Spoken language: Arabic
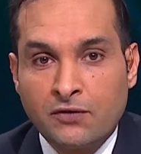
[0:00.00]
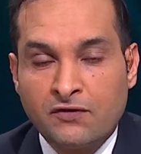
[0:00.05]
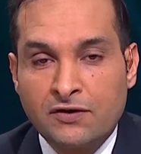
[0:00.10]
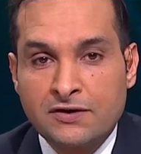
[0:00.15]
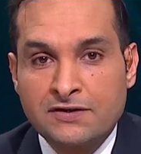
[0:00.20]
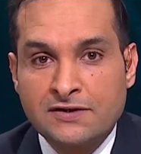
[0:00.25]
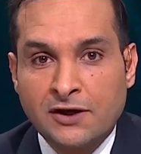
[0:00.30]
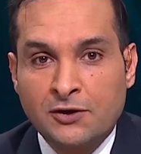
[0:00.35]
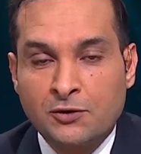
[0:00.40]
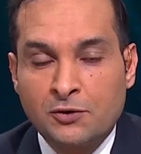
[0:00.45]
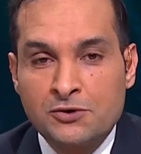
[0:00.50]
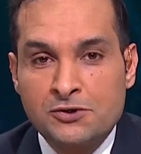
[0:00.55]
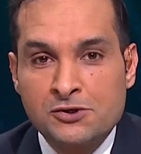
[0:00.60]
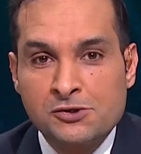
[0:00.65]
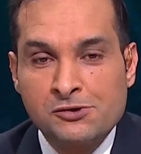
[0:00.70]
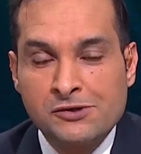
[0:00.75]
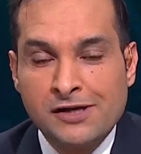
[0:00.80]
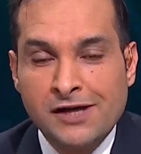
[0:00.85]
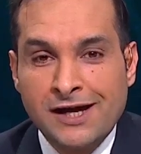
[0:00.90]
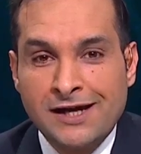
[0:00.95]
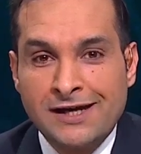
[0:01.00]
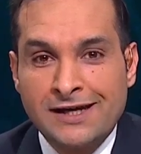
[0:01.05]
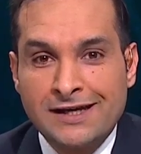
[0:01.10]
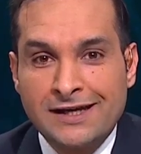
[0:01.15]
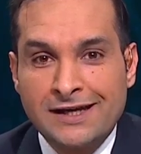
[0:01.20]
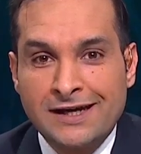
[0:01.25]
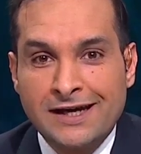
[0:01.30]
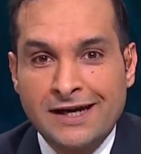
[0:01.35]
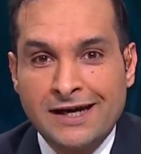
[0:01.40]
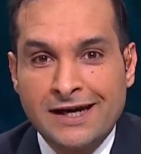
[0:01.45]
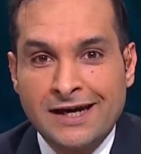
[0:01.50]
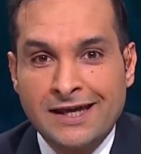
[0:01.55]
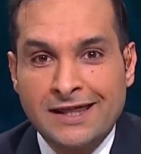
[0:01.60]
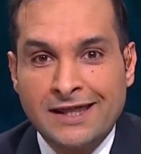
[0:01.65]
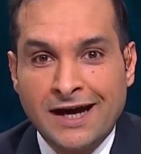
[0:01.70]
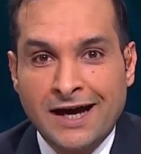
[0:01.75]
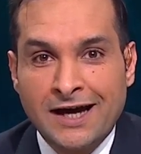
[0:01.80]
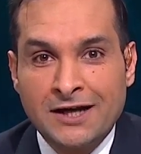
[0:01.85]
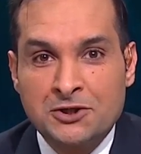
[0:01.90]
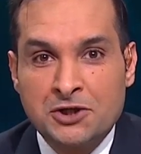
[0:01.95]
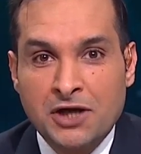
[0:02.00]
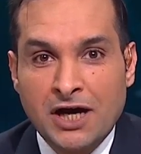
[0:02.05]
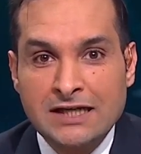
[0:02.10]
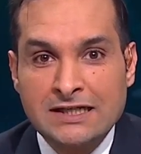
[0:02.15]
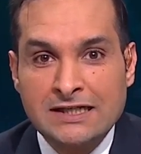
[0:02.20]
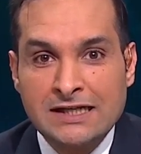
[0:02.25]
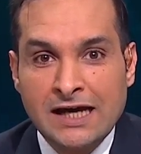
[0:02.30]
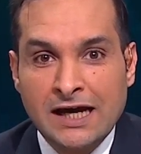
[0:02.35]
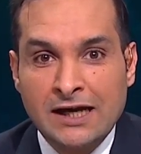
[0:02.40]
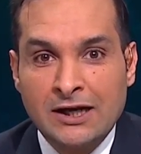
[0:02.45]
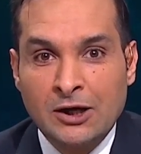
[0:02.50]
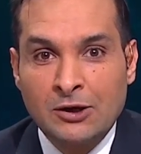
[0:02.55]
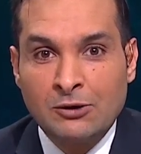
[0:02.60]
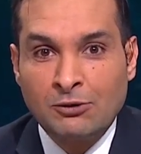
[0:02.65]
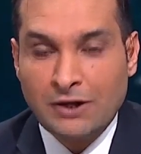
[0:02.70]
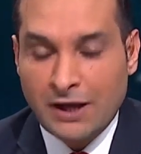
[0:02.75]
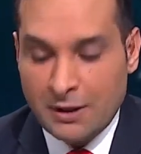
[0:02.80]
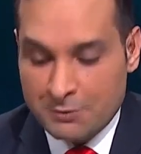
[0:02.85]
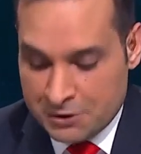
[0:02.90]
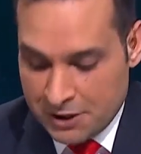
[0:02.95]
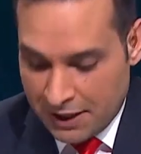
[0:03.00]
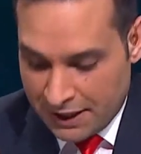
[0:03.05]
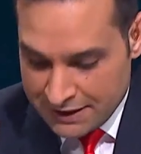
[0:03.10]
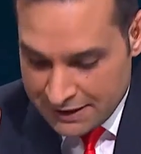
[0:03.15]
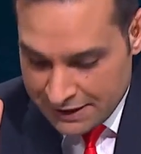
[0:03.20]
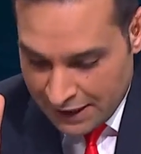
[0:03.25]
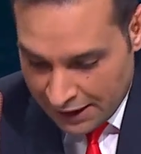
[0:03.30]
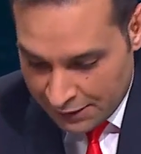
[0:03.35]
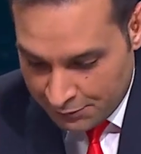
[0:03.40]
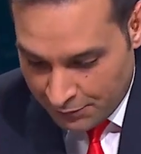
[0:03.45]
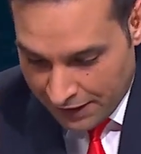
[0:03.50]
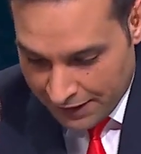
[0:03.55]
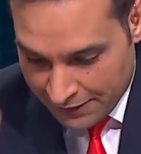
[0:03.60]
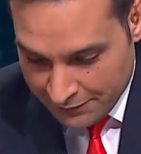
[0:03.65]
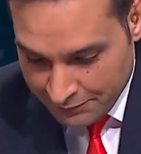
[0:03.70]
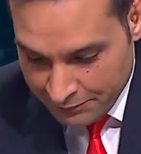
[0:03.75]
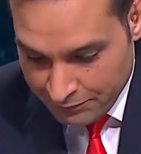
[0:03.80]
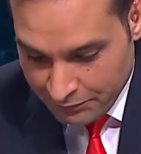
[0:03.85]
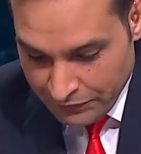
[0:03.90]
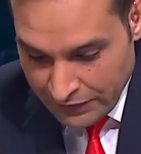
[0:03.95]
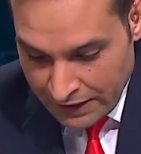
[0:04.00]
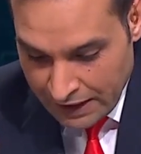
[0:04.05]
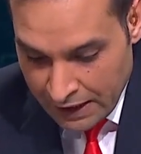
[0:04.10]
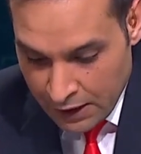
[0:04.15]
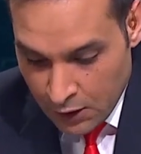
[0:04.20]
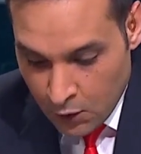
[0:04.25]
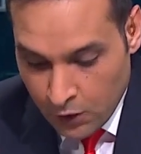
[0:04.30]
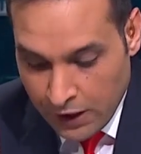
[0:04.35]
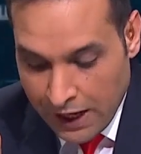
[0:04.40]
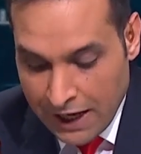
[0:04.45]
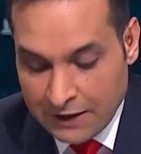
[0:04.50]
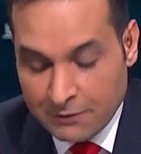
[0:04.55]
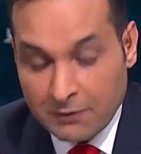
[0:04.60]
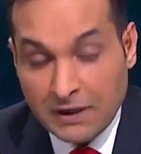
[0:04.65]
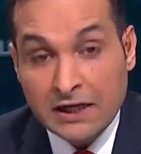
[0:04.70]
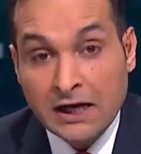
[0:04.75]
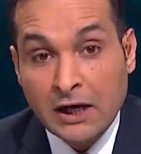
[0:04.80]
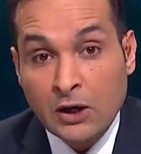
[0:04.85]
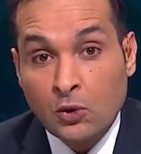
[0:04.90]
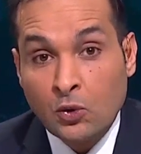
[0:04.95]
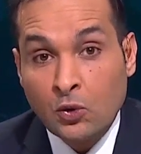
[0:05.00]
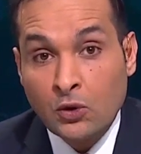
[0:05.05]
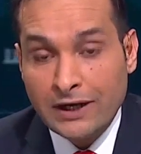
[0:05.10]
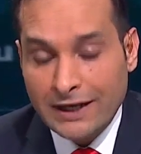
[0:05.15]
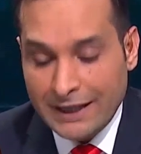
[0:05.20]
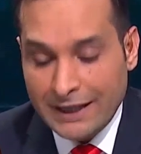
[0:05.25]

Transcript: فرصه وجودك اذا جاز لي ان اقول ابشع استثمار هناك من يقول